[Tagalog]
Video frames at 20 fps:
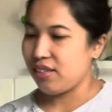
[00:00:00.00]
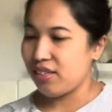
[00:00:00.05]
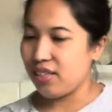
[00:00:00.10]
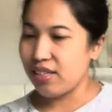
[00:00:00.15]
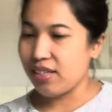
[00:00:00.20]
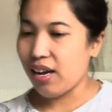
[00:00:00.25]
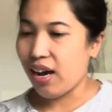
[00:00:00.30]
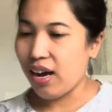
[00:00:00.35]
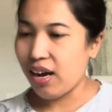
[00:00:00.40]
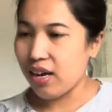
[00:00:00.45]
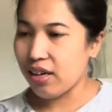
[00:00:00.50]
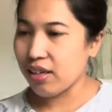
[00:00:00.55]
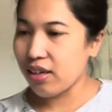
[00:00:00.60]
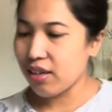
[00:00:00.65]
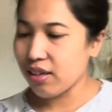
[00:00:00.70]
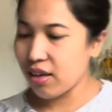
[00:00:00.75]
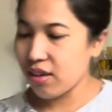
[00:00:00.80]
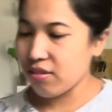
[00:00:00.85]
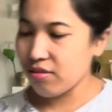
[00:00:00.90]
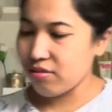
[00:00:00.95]
Hinahangak
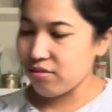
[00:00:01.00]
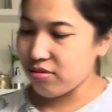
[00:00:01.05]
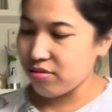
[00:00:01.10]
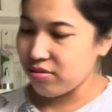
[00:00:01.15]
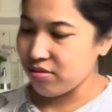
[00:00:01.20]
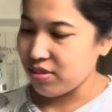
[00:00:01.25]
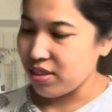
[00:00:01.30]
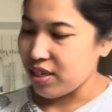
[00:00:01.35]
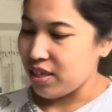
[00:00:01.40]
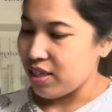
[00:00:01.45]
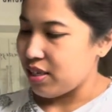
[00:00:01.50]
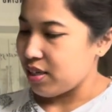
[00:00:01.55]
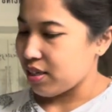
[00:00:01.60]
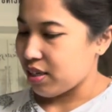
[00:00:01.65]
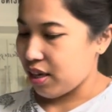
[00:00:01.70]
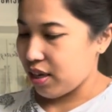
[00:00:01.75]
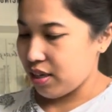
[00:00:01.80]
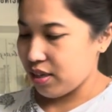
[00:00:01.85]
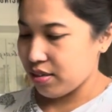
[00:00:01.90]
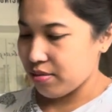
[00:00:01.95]
ko.
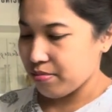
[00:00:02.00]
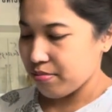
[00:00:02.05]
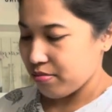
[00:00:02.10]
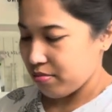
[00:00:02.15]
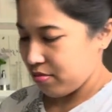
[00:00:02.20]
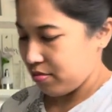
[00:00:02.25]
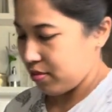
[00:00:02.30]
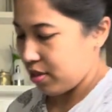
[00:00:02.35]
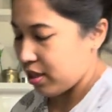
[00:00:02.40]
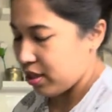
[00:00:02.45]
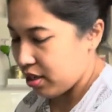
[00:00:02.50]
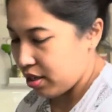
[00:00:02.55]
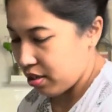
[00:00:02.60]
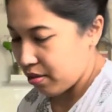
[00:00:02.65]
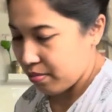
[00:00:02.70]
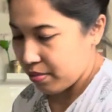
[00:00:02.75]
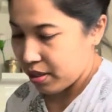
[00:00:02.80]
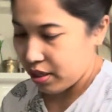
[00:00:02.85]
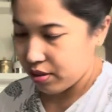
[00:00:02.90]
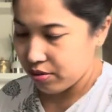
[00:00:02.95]
Kahit hindi
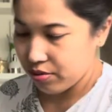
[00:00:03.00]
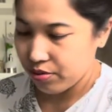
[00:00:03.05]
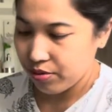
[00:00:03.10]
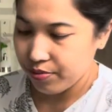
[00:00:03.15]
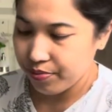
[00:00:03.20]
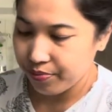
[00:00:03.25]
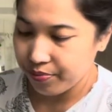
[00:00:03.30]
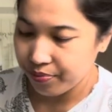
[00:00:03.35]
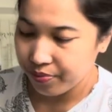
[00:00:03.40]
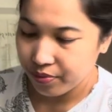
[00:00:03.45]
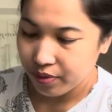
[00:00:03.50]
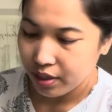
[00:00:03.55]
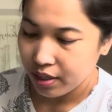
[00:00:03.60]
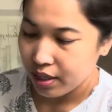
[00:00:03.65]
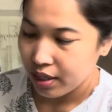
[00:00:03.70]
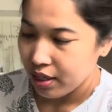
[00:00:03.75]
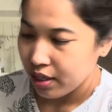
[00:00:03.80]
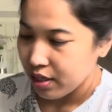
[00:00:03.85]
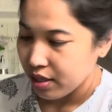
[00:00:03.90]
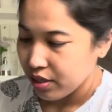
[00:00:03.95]
naman ano,
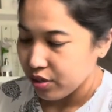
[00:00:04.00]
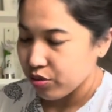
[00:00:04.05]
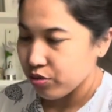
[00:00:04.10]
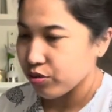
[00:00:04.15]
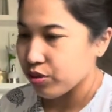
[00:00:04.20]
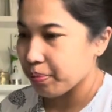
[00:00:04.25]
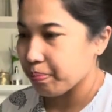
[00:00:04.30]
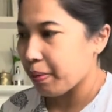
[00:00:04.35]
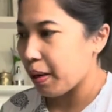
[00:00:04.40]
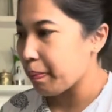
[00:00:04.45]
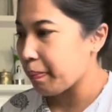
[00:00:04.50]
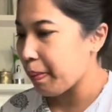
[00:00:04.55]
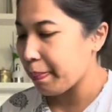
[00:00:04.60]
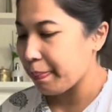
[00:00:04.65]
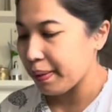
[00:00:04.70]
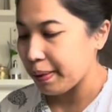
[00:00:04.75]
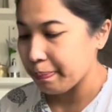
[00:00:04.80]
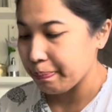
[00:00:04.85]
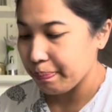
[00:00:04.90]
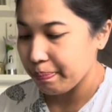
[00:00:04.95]
yung
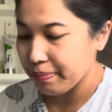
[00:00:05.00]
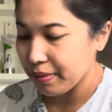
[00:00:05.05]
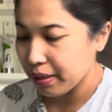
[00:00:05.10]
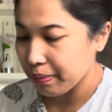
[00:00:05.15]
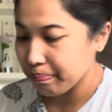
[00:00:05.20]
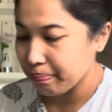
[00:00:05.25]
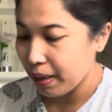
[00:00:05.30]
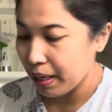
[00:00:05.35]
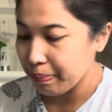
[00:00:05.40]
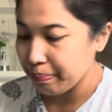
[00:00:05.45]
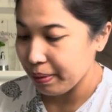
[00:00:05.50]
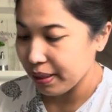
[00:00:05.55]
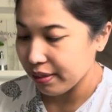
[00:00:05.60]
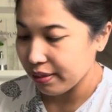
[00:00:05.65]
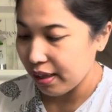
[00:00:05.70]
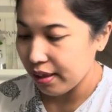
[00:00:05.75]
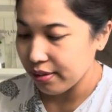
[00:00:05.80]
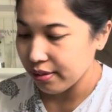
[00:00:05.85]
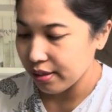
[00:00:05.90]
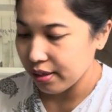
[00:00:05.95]
nagpapapal
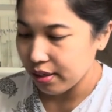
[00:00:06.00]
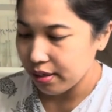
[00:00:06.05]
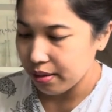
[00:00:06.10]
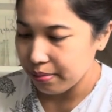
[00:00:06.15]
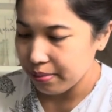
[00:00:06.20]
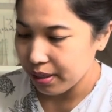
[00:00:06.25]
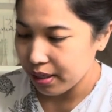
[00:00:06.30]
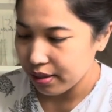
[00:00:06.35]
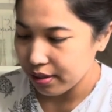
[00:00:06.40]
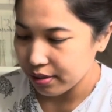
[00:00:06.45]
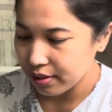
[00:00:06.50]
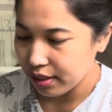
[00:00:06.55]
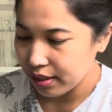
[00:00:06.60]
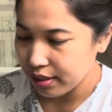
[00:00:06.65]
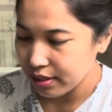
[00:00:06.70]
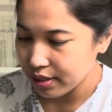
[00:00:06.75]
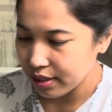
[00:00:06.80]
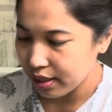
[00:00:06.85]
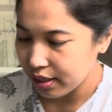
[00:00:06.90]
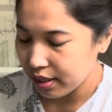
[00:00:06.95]
nagpalpitate ka na ba dahil
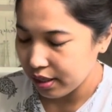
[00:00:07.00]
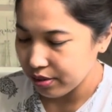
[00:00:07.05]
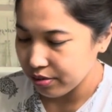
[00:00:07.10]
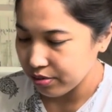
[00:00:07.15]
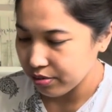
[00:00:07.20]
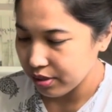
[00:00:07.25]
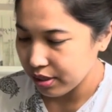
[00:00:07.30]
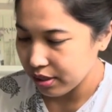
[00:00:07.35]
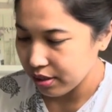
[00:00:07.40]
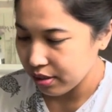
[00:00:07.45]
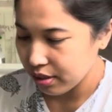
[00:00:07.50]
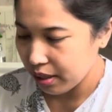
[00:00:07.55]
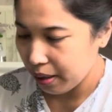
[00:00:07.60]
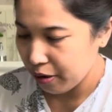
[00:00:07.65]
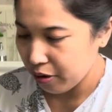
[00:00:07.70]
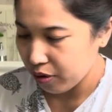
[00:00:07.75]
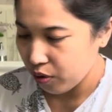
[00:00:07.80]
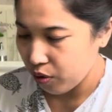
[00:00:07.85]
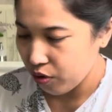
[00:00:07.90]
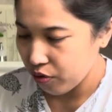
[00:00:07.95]
sa ano ng
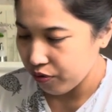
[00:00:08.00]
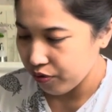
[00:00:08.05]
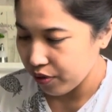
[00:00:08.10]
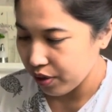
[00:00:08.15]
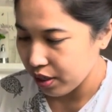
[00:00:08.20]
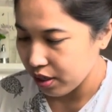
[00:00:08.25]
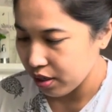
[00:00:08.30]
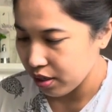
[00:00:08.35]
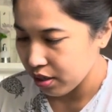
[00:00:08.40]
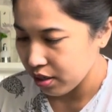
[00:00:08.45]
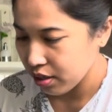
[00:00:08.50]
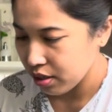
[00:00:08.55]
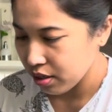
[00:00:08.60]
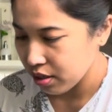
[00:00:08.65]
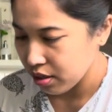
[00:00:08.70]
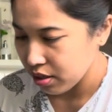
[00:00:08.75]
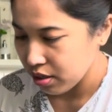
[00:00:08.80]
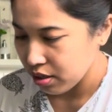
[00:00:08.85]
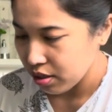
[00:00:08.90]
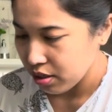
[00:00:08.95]
coffee.
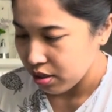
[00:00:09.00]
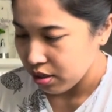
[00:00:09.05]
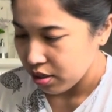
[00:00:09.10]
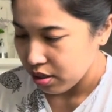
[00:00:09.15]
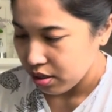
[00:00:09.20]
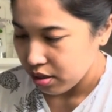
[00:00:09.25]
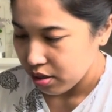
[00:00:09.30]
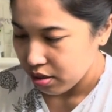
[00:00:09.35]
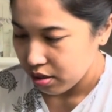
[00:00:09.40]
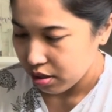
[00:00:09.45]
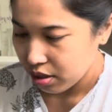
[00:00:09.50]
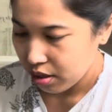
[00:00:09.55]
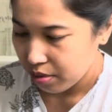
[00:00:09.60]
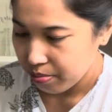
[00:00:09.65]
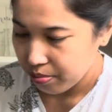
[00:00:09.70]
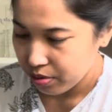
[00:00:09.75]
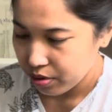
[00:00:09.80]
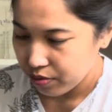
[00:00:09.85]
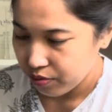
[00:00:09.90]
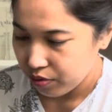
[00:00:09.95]

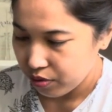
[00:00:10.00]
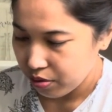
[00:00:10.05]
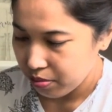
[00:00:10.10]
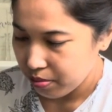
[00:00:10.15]
Tapos full